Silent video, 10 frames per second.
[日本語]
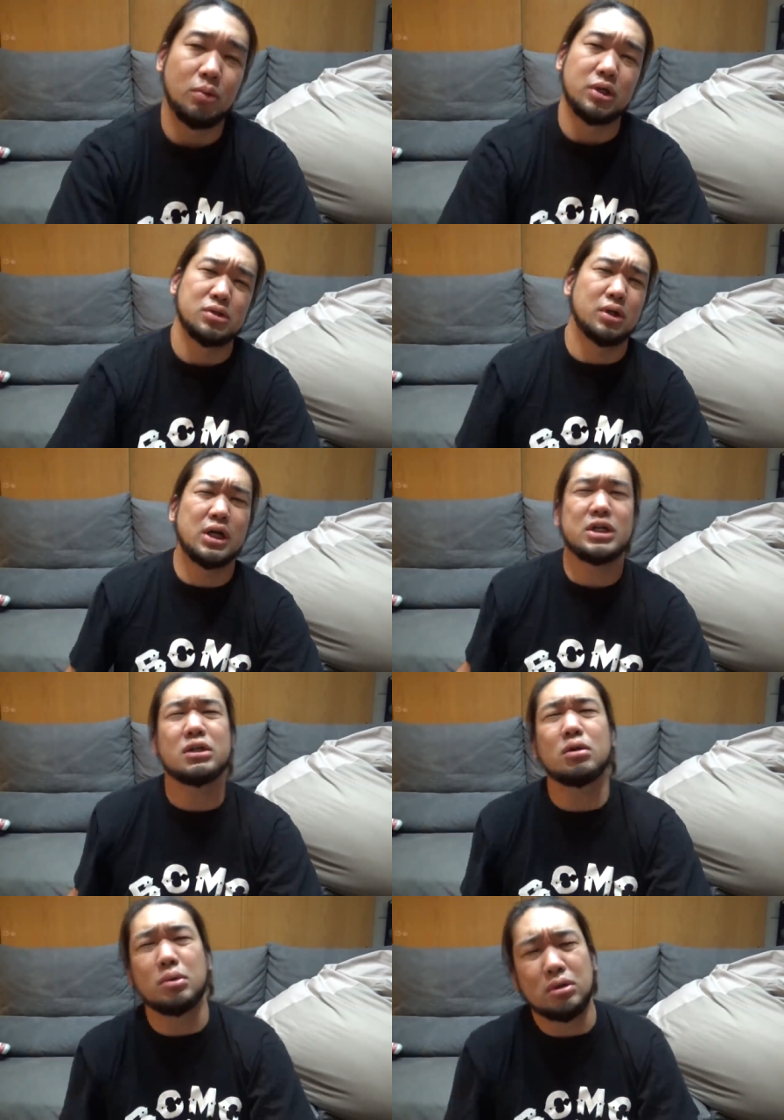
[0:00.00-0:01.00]
でも俺それがい
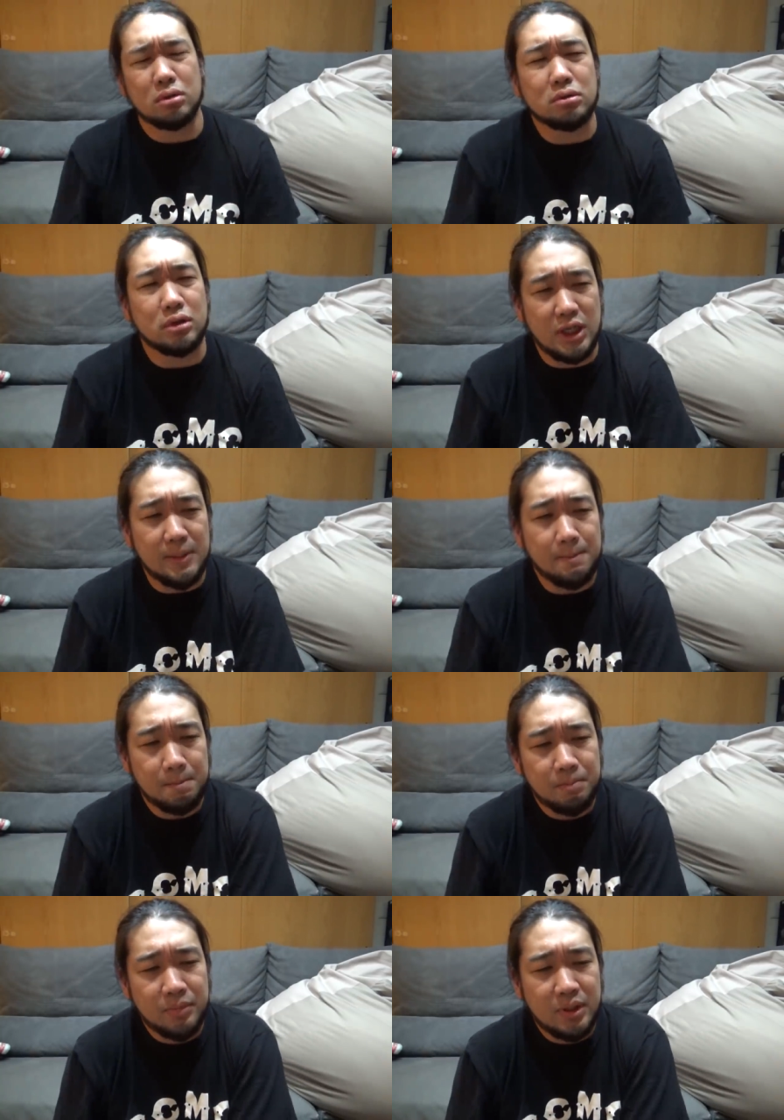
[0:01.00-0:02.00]
いと思う本当に。い
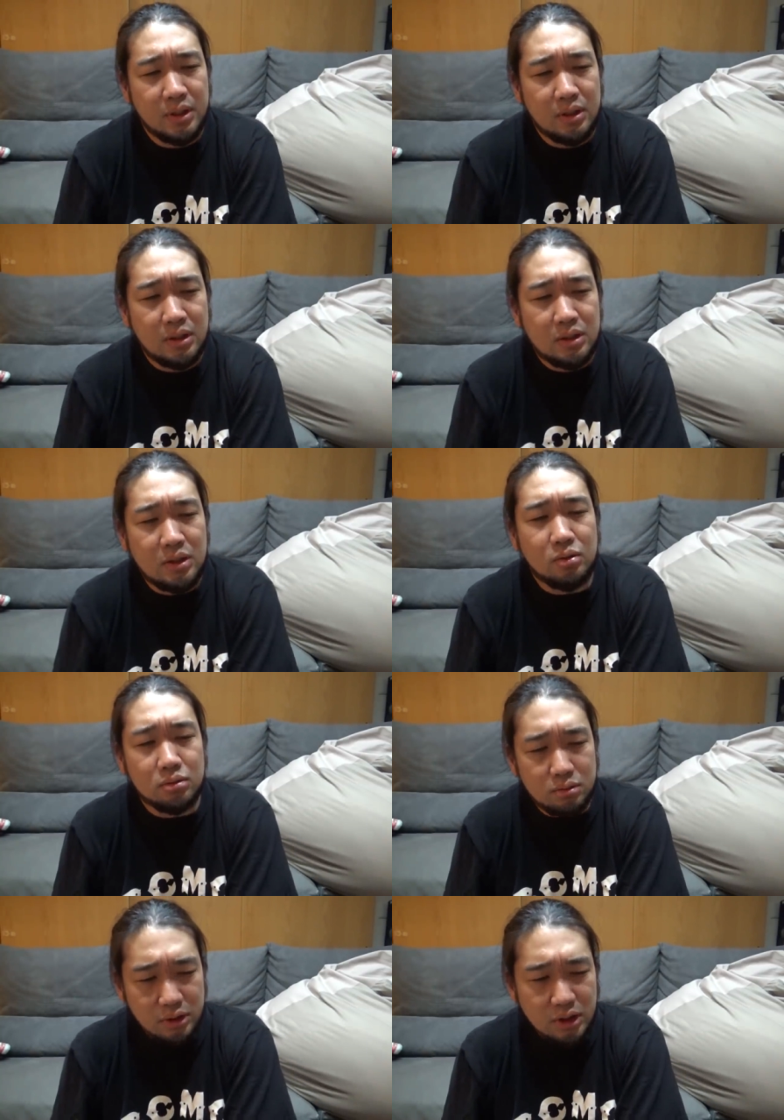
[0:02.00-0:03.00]
や
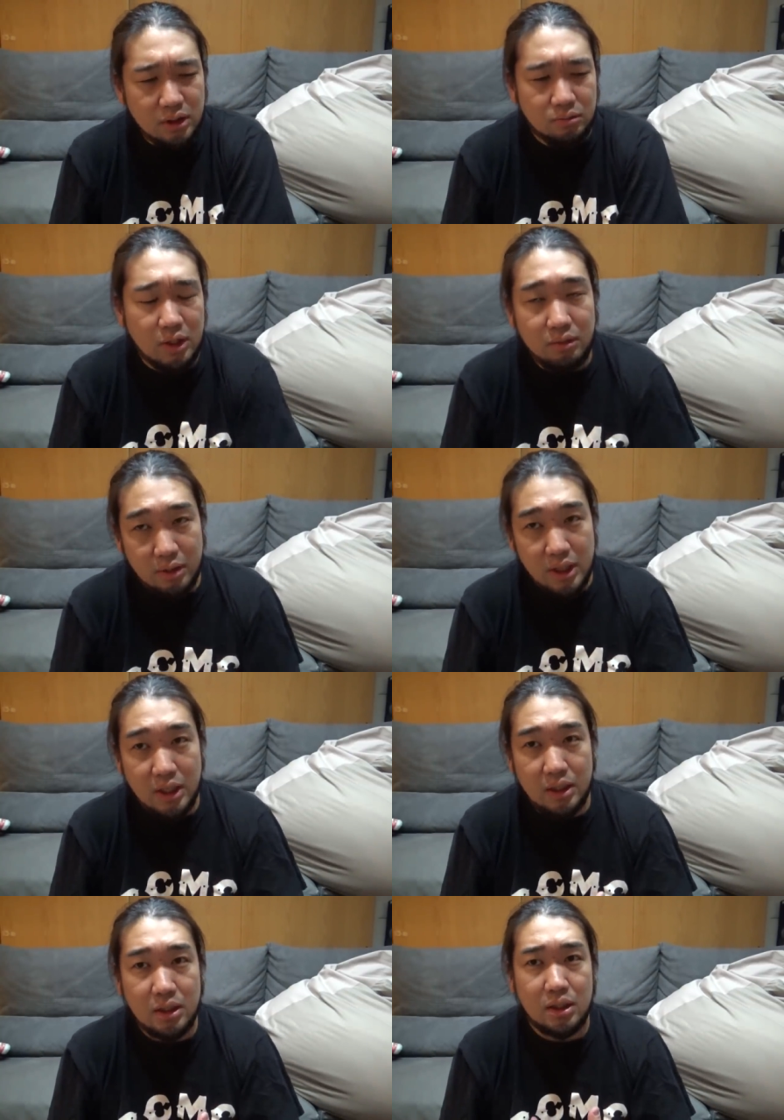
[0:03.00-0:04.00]
本当に我々